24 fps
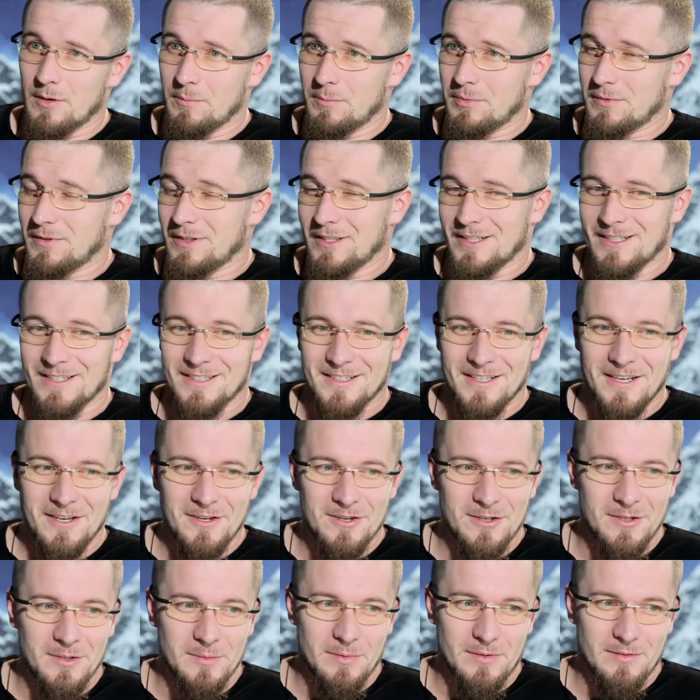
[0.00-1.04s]
а
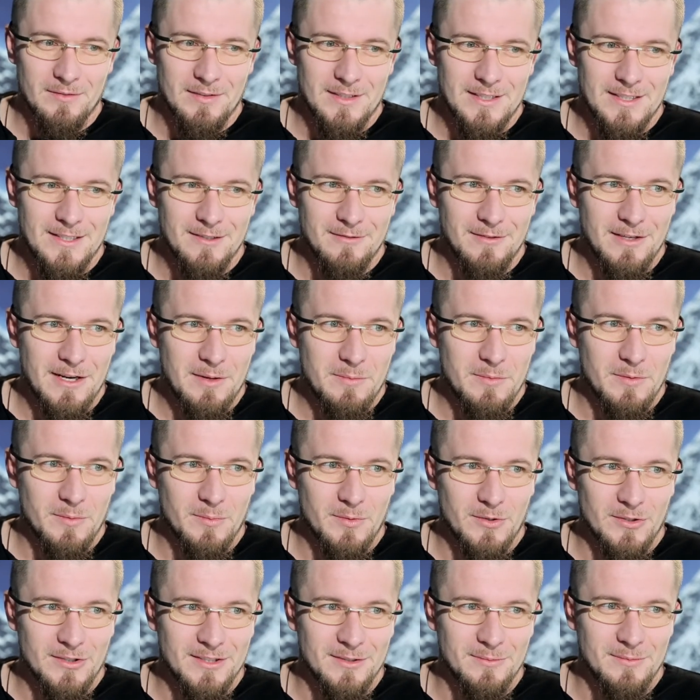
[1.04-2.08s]
потрясающе провести время,
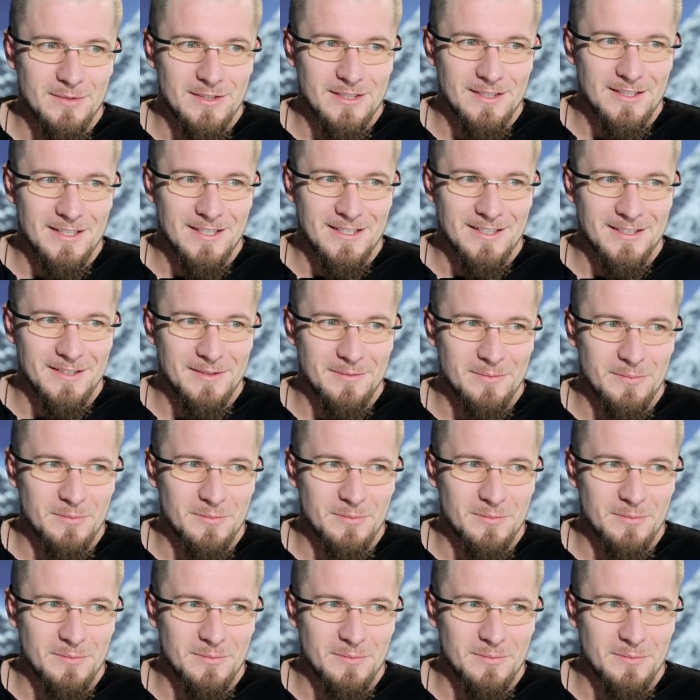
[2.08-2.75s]
просто бездарно